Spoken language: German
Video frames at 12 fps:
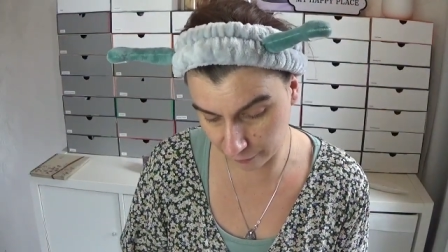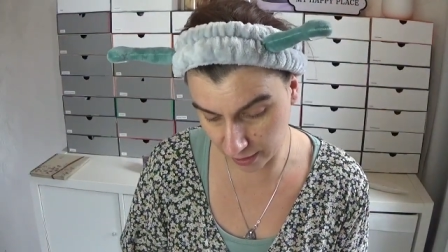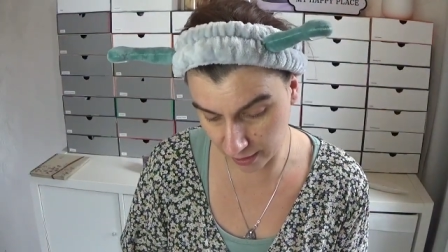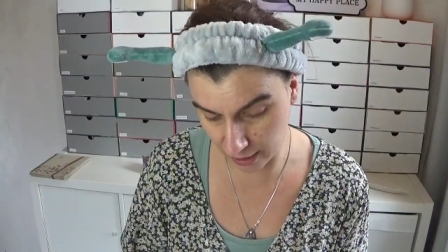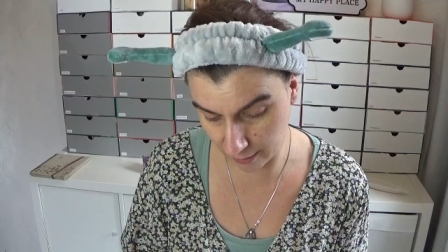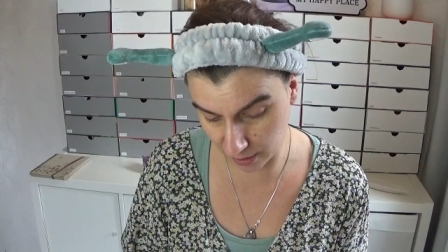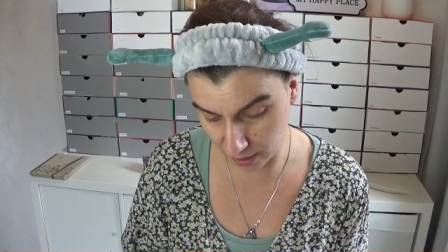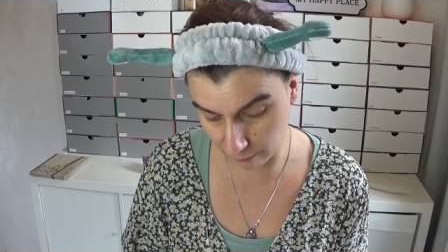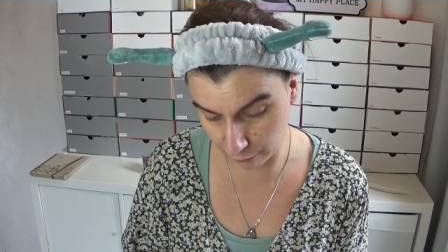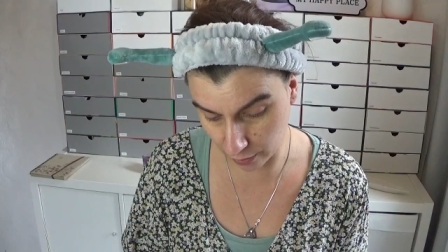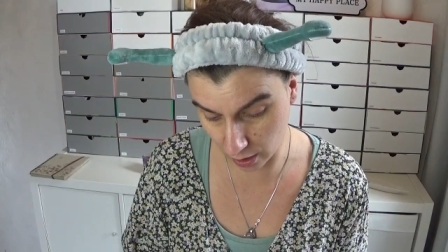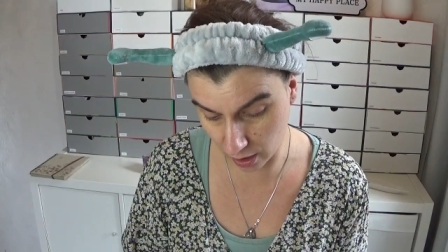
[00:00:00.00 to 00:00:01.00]
Ich nehme den
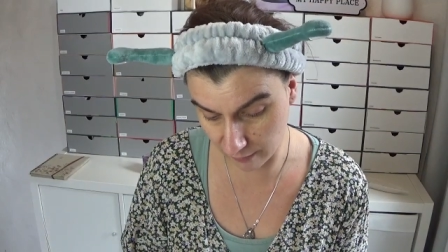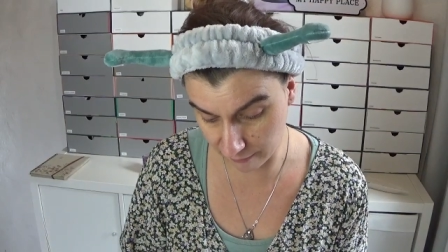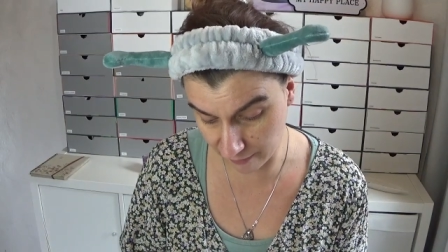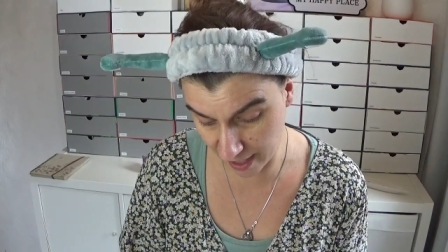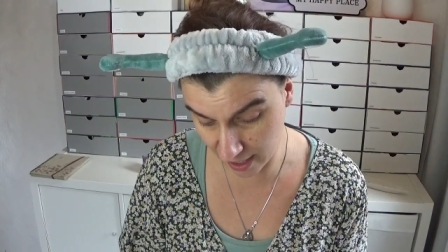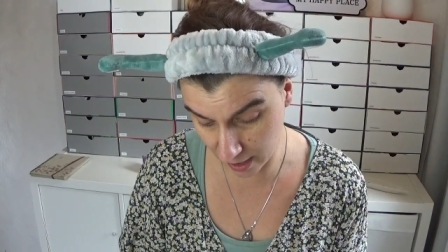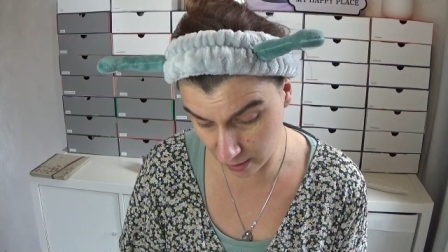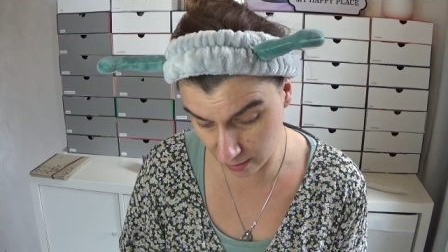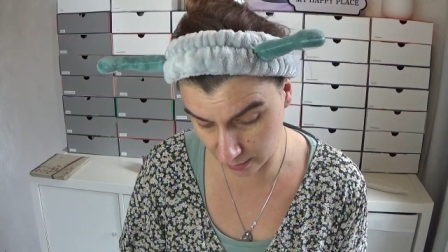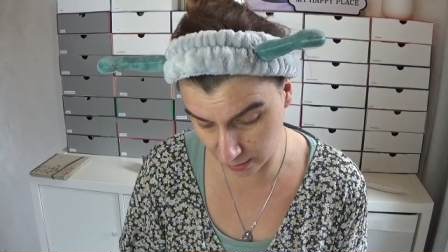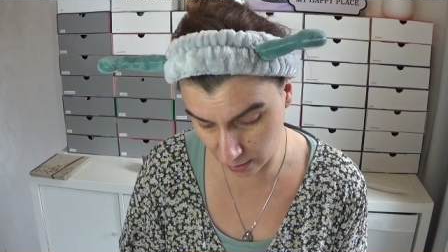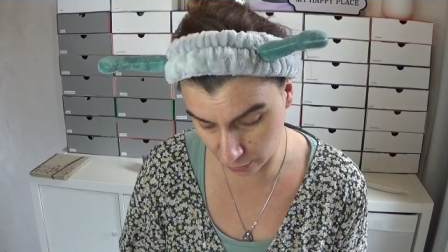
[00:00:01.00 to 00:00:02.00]
von La Vera,
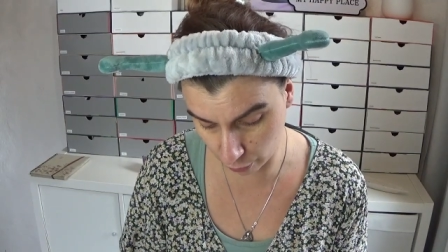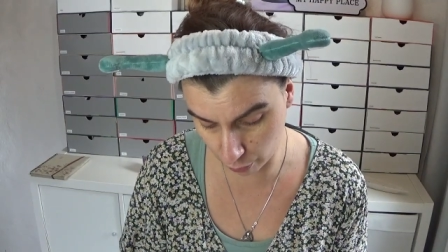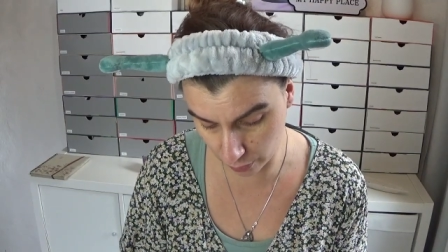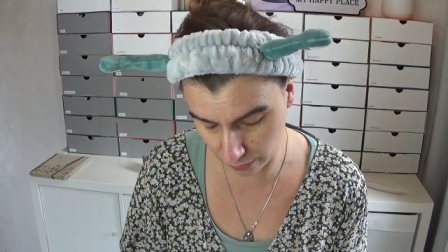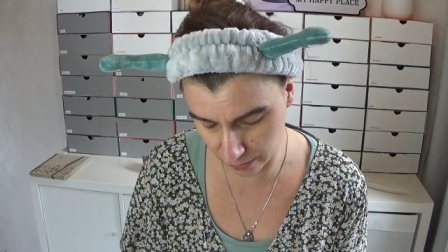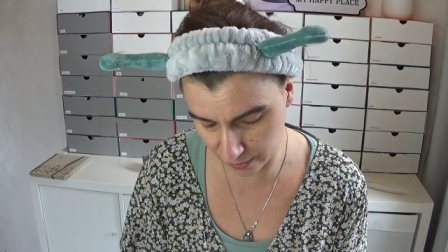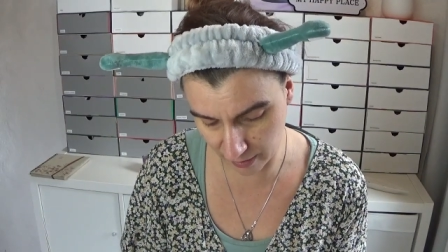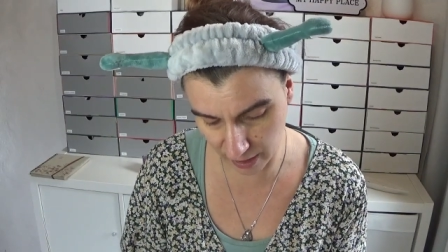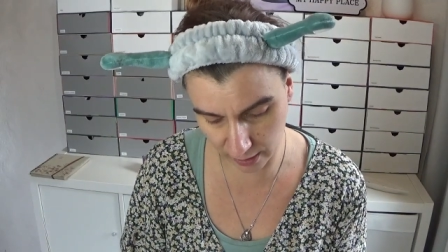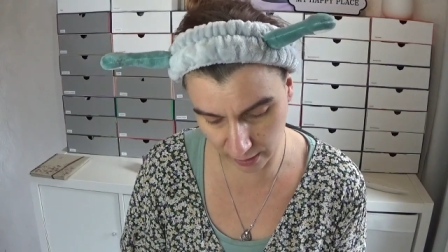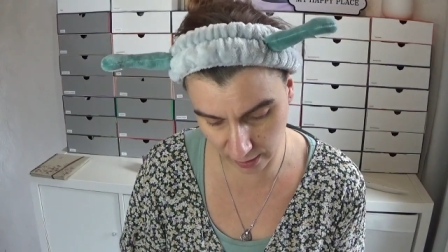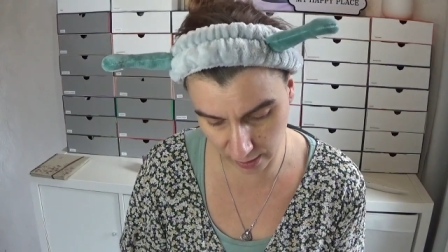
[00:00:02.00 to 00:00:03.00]
die
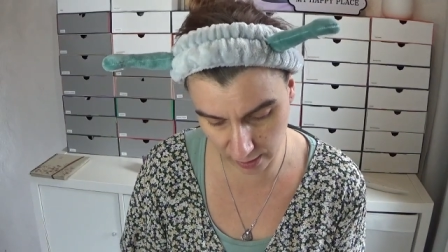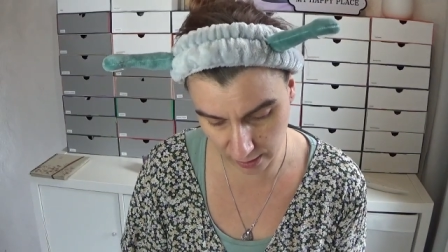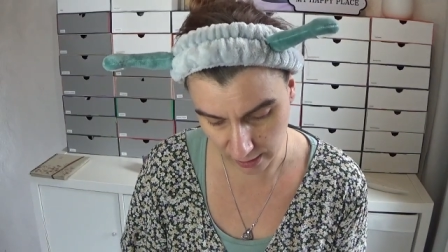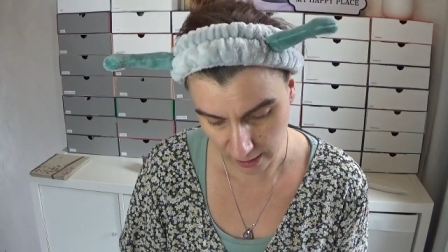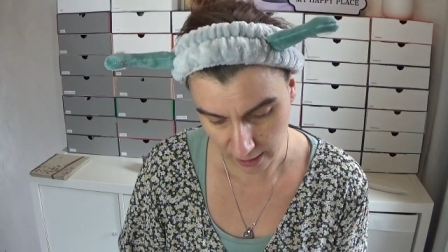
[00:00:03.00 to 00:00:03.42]
Naturkosmetik.